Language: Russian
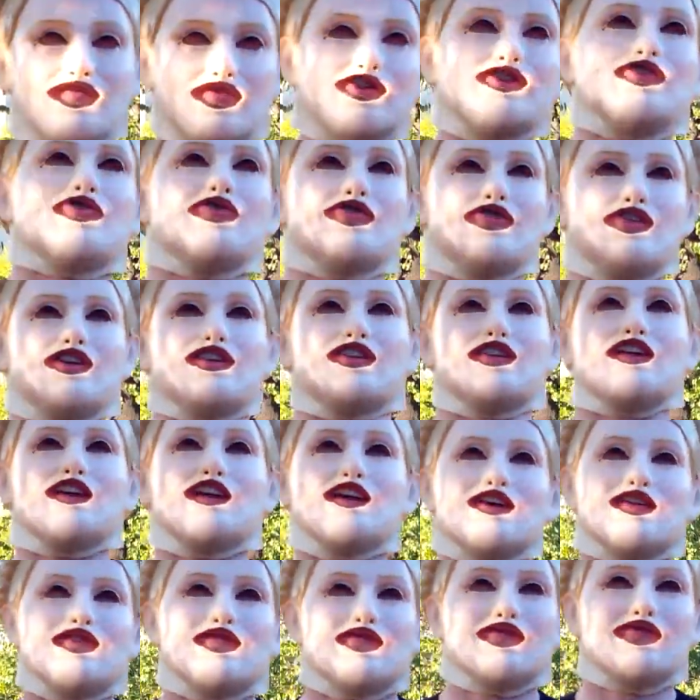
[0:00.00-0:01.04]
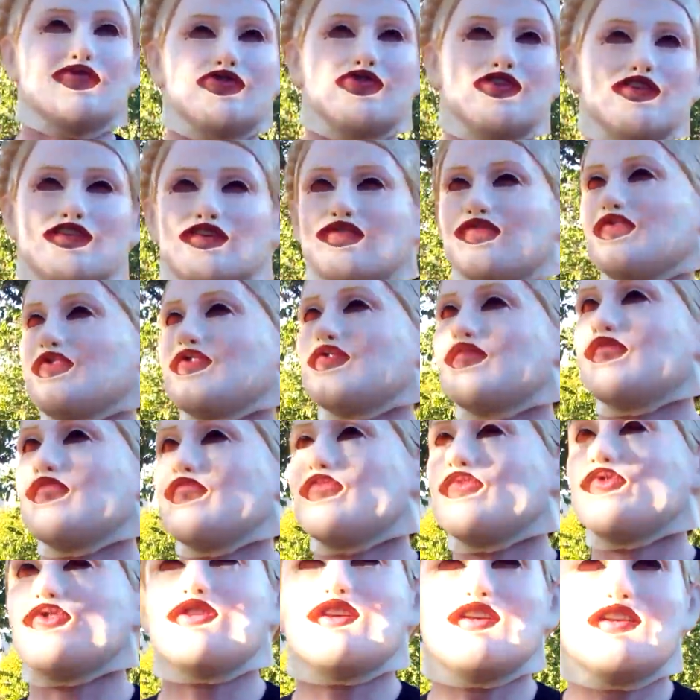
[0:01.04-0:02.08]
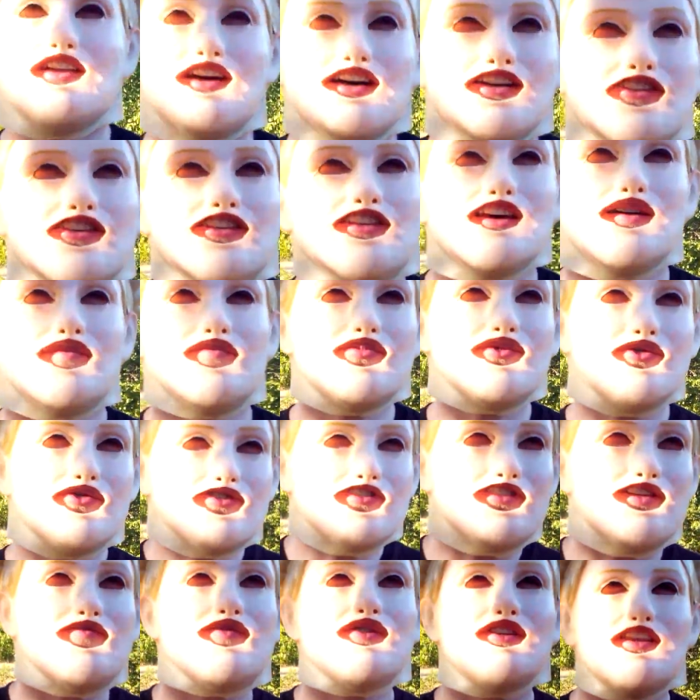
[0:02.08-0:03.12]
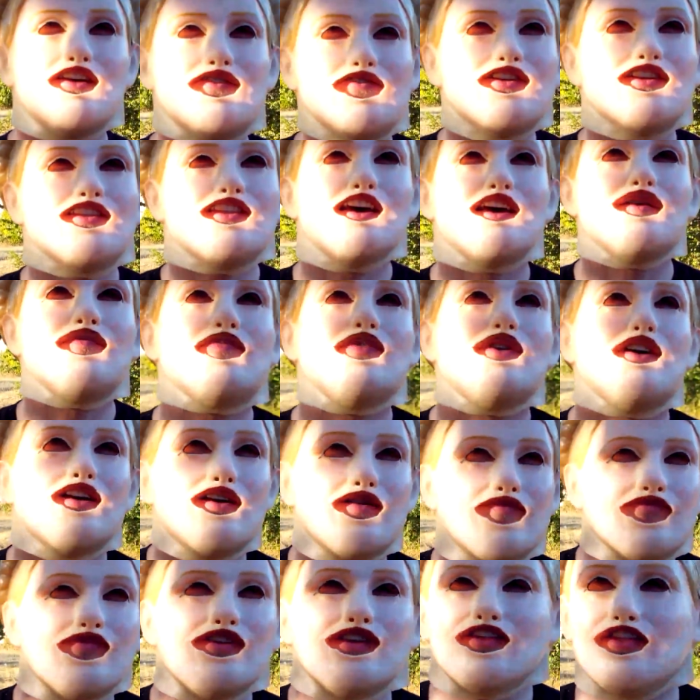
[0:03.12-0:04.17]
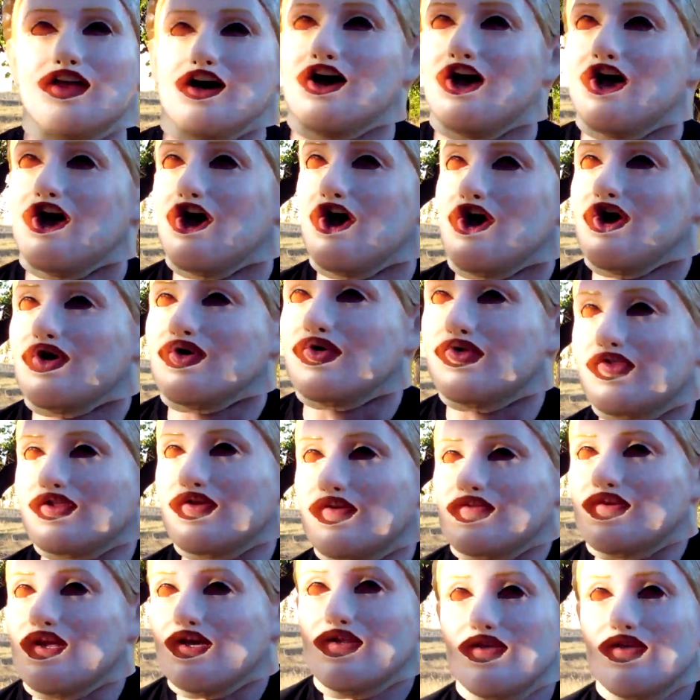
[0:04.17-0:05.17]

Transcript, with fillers: поближе чуть сейчас, ну что это все, ну это лажа, это просто обыкновенная пирамида. Он говорит,